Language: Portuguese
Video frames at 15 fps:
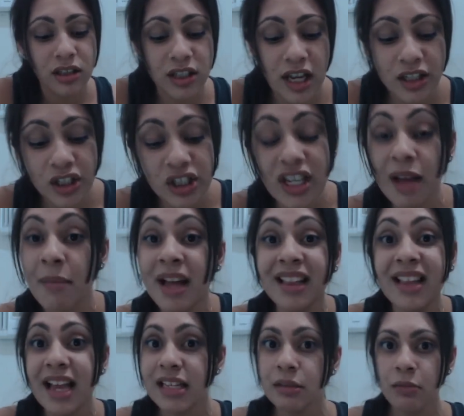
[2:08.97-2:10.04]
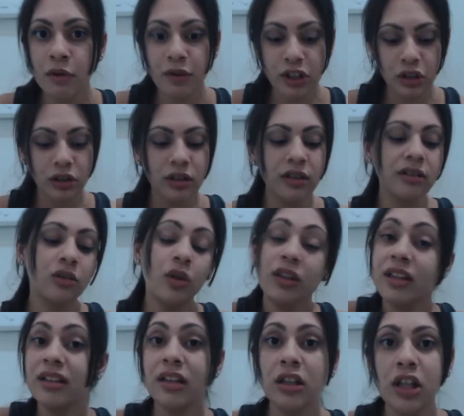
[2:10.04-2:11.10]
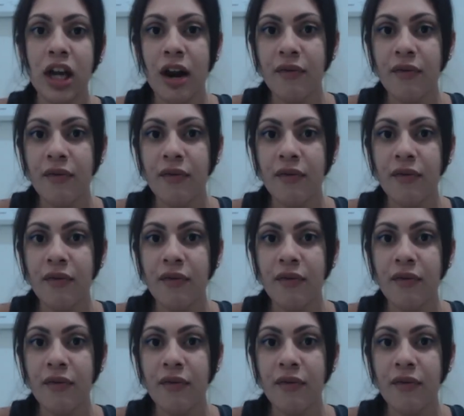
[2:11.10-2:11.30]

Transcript: Já acho que já é minha décima vez que tô tentando